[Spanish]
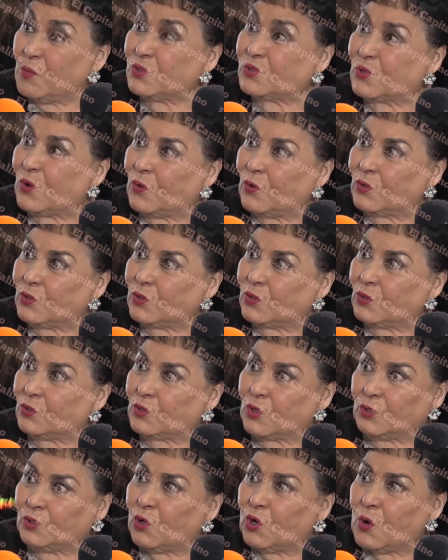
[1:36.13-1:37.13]
mucho,
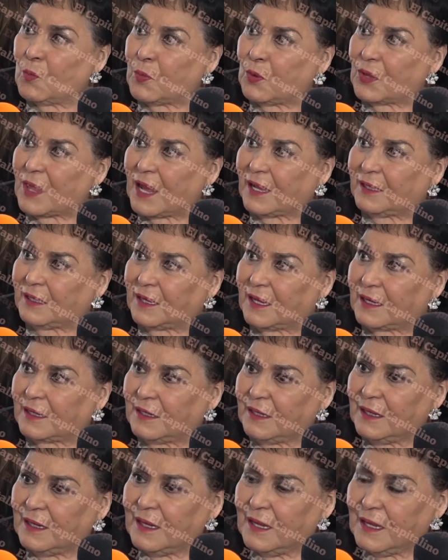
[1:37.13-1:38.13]
yo, no lo podía creer
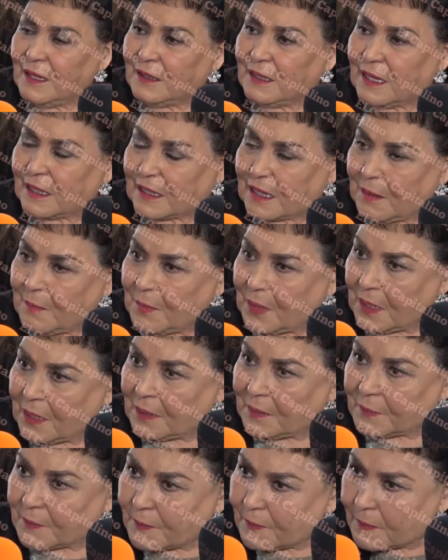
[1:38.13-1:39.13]
de que
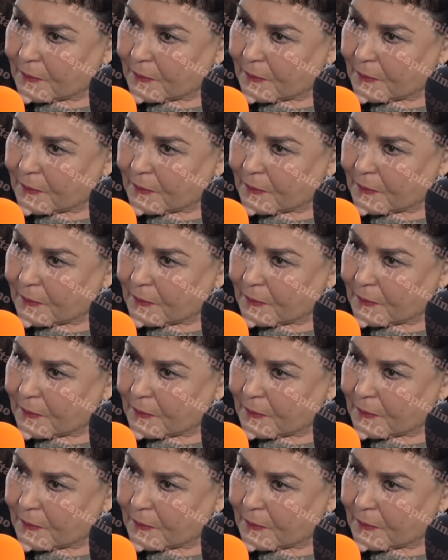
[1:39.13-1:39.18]
me